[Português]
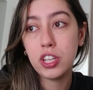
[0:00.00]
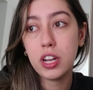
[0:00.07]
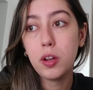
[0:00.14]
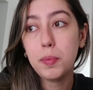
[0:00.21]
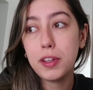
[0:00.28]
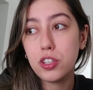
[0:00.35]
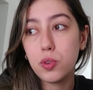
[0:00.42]

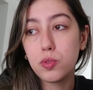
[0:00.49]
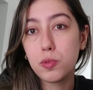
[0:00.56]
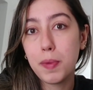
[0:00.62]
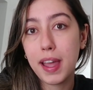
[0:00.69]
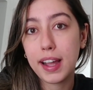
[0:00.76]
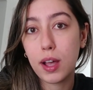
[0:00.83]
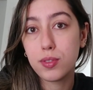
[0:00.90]
Geralmente eu uso
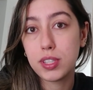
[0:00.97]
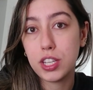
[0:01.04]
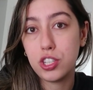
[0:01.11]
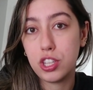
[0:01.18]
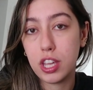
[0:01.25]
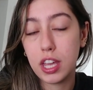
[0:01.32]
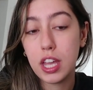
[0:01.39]
minha
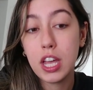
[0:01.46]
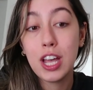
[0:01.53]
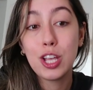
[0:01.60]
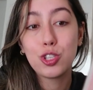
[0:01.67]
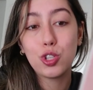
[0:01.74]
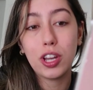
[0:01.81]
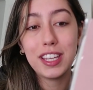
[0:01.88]
calça G.
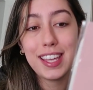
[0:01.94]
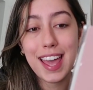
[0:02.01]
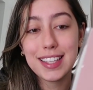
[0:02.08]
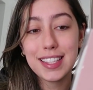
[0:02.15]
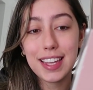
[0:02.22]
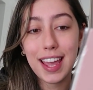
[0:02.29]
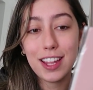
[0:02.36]
Só que
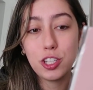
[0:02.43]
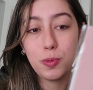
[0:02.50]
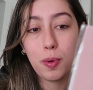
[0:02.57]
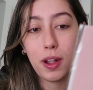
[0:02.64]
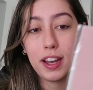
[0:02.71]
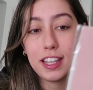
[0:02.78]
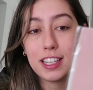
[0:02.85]
essa que é de
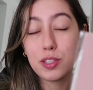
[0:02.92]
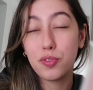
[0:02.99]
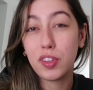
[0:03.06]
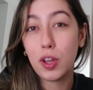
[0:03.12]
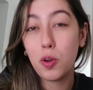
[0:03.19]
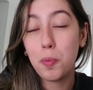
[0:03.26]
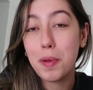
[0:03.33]
bolinhas, eu
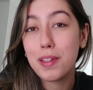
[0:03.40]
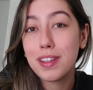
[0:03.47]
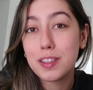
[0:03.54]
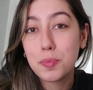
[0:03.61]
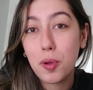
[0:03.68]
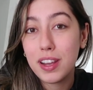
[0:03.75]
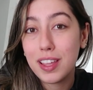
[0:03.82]
fiquei com medo
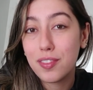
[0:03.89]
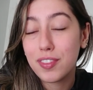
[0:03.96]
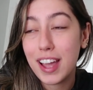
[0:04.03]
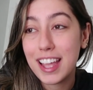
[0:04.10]
das bolinhas